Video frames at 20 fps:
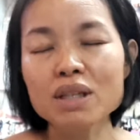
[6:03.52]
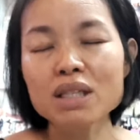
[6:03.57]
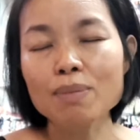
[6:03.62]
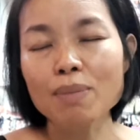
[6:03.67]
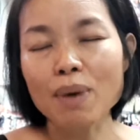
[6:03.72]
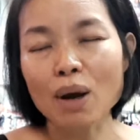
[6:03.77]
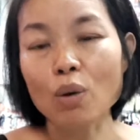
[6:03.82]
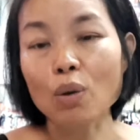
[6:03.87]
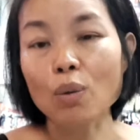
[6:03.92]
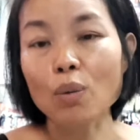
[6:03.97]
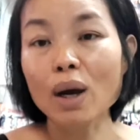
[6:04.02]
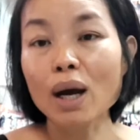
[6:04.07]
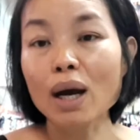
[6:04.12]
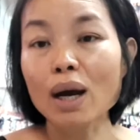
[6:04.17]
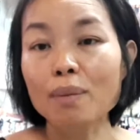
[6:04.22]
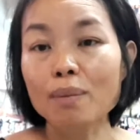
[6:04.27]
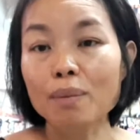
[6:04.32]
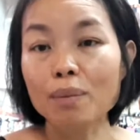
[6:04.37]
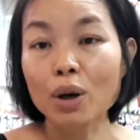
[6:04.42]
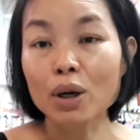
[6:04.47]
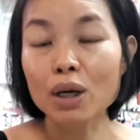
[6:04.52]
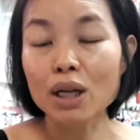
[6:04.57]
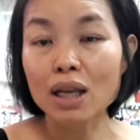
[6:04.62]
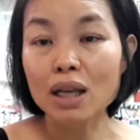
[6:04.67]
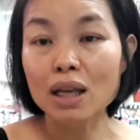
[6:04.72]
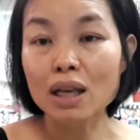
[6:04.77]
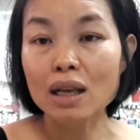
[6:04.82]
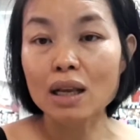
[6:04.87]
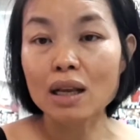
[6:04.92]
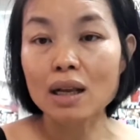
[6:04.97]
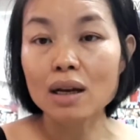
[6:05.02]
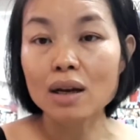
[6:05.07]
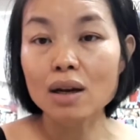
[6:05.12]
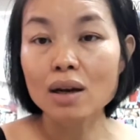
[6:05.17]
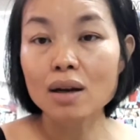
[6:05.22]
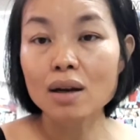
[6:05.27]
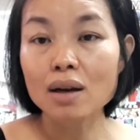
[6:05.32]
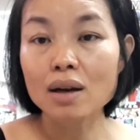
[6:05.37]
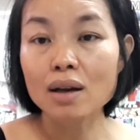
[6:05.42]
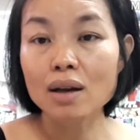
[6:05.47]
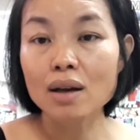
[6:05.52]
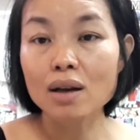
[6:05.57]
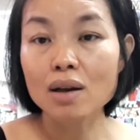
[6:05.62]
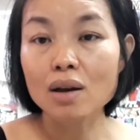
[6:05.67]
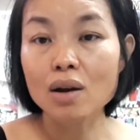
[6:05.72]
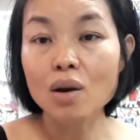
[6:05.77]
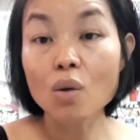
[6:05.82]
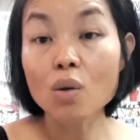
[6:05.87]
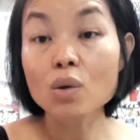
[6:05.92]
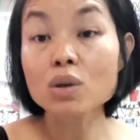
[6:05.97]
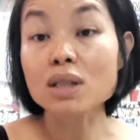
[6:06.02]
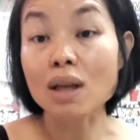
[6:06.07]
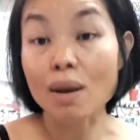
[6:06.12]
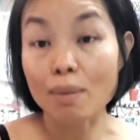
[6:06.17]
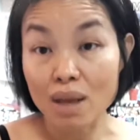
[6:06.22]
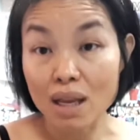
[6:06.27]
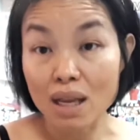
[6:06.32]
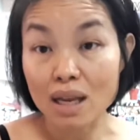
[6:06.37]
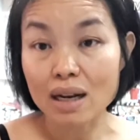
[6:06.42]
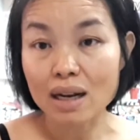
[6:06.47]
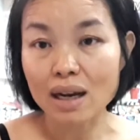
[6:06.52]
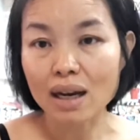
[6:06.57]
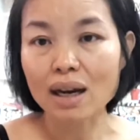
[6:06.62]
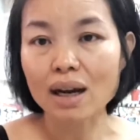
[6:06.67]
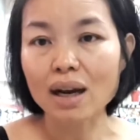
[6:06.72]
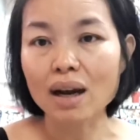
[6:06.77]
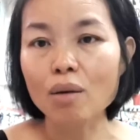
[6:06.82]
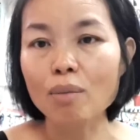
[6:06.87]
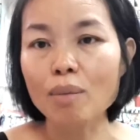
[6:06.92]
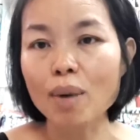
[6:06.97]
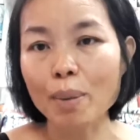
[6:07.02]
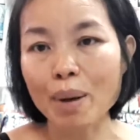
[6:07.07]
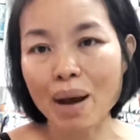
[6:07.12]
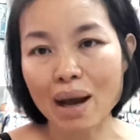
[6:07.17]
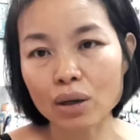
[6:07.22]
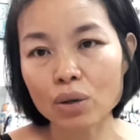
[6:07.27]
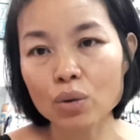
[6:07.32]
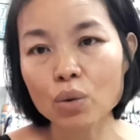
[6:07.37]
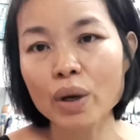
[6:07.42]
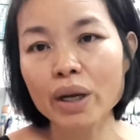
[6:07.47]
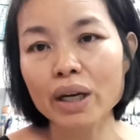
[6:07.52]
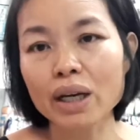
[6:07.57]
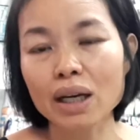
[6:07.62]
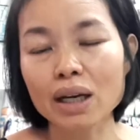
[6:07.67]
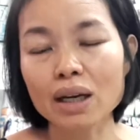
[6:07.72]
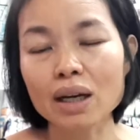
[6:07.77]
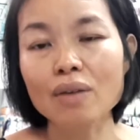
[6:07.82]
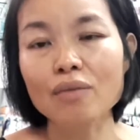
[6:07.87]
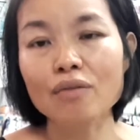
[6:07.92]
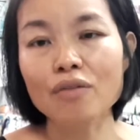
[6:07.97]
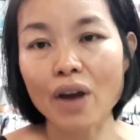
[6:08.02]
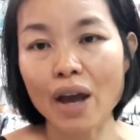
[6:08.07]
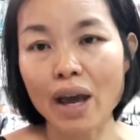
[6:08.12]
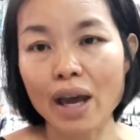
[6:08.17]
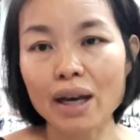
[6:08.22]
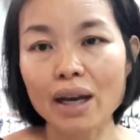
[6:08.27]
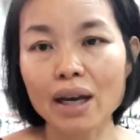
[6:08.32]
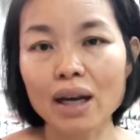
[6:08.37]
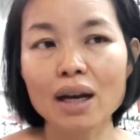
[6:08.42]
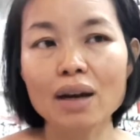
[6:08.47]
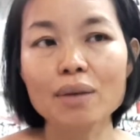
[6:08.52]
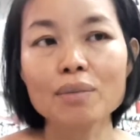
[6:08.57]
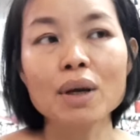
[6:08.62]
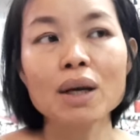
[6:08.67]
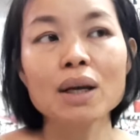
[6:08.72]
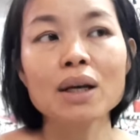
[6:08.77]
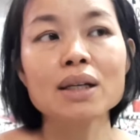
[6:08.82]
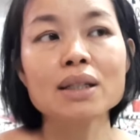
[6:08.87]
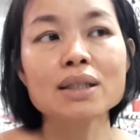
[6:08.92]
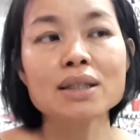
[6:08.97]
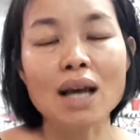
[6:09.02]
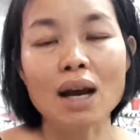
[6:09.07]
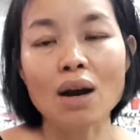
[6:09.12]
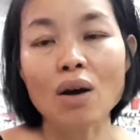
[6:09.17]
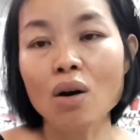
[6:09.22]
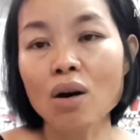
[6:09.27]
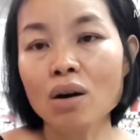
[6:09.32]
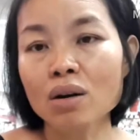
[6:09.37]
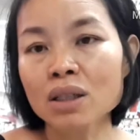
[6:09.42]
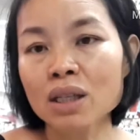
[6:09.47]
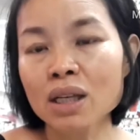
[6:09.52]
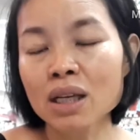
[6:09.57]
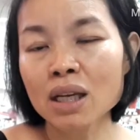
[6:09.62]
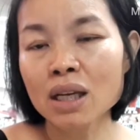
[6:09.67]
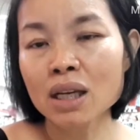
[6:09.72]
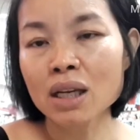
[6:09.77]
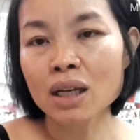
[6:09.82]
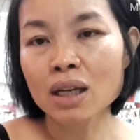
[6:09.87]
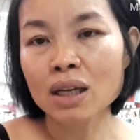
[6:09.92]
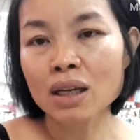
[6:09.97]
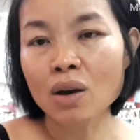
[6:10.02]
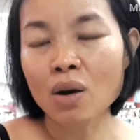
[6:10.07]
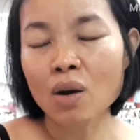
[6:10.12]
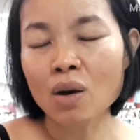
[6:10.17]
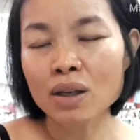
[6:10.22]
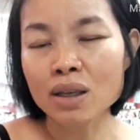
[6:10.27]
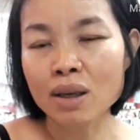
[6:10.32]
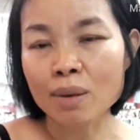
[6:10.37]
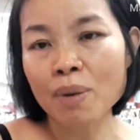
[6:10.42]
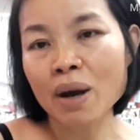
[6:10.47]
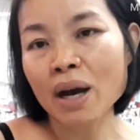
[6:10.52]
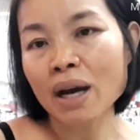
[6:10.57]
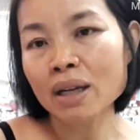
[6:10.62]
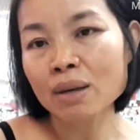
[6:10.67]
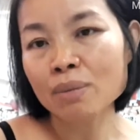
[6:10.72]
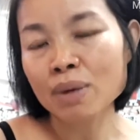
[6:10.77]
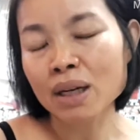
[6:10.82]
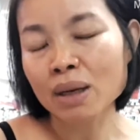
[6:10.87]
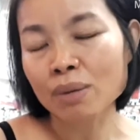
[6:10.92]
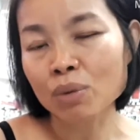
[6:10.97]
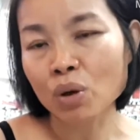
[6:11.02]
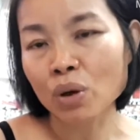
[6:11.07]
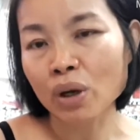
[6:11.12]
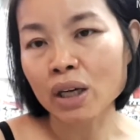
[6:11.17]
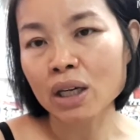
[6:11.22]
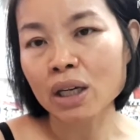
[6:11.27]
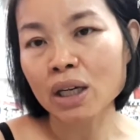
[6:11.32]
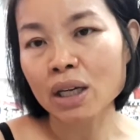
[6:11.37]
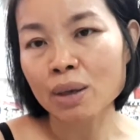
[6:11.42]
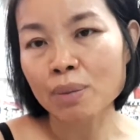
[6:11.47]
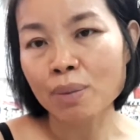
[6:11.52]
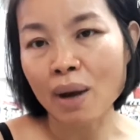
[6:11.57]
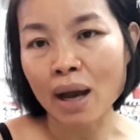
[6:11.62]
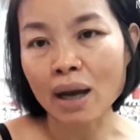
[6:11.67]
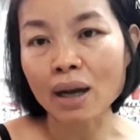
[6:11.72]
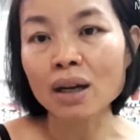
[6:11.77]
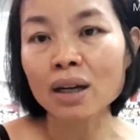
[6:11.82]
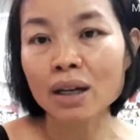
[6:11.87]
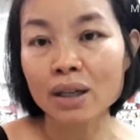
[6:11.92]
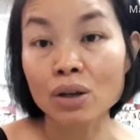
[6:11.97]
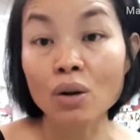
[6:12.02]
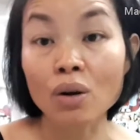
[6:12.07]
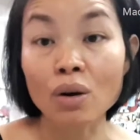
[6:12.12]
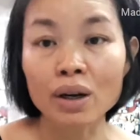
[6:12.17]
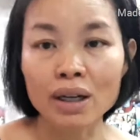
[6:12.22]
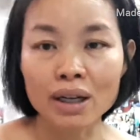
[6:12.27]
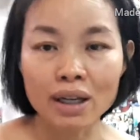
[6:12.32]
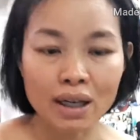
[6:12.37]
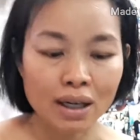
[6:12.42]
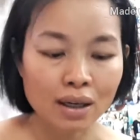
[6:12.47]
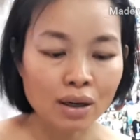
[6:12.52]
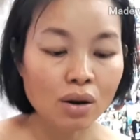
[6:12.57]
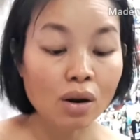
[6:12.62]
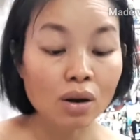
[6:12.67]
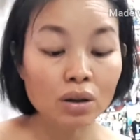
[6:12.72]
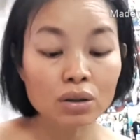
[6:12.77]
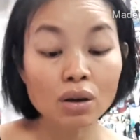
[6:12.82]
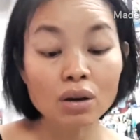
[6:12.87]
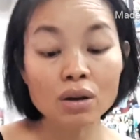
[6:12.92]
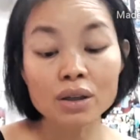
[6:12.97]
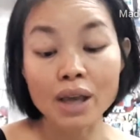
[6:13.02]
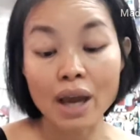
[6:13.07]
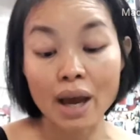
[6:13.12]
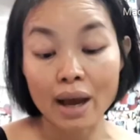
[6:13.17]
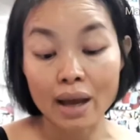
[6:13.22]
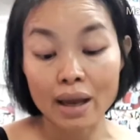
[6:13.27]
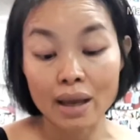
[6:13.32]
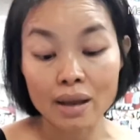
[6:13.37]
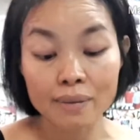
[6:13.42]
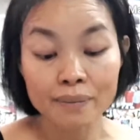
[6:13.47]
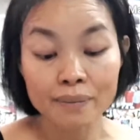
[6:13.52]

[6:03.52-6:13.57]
ใช่ปรากฏว่า พอดีลูกสามีนะคะ เข้ามาพักด้วยนะคะกับแฟนนะคะจากห้องที่ห้องเย็บผ้าที่มาดามดอยเคยพักเคยนอนนะคะ ก็ต้องย้าย